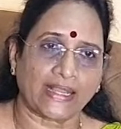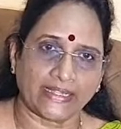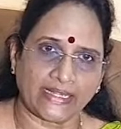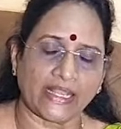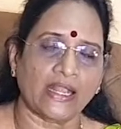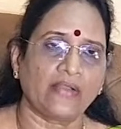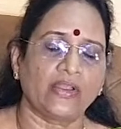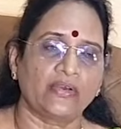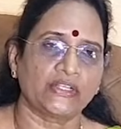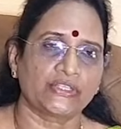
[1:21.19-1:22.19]
కఠినంగా
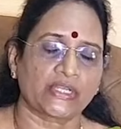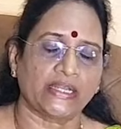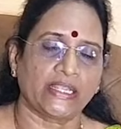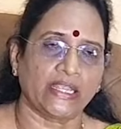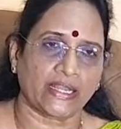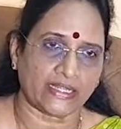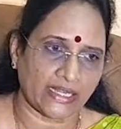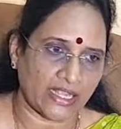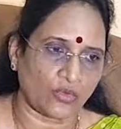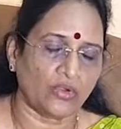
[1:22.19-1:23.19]
వ్యవహరించడానికి
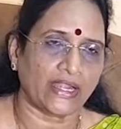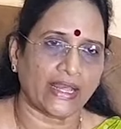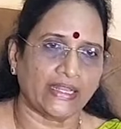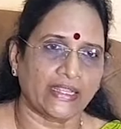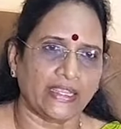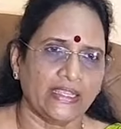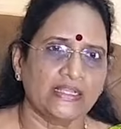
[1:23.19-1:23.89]
కఠినంగా ఉండడానికి